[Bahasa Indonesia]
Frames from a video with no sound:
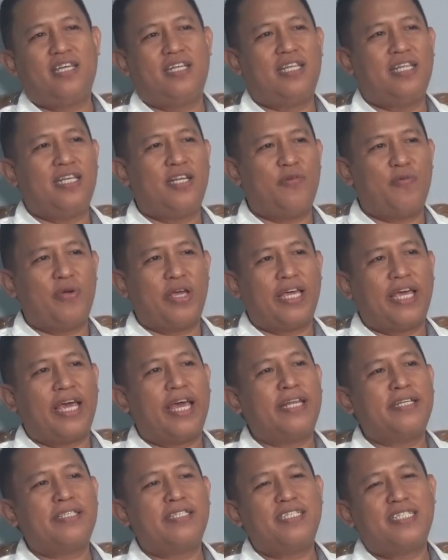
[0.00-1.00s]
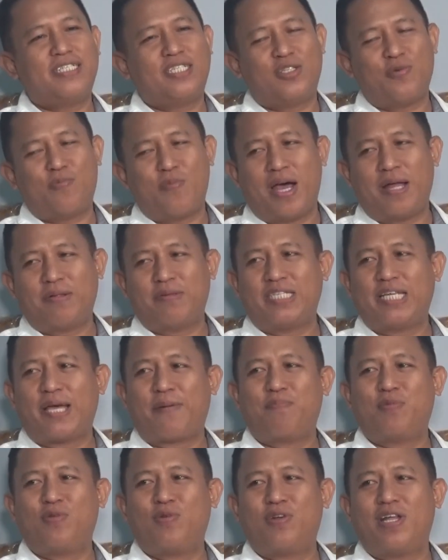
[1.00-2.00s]
Jadi di weekend Jumat,
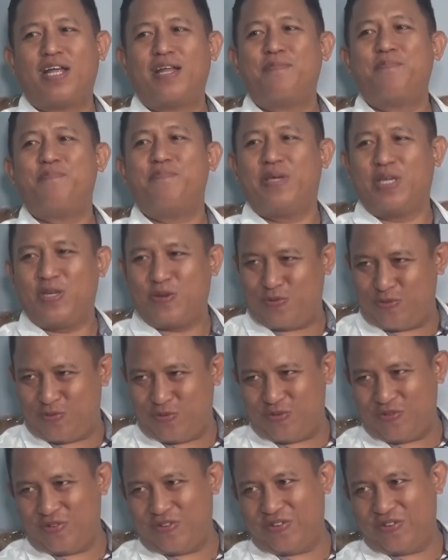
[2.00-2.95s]
Sabtu dan Minggu.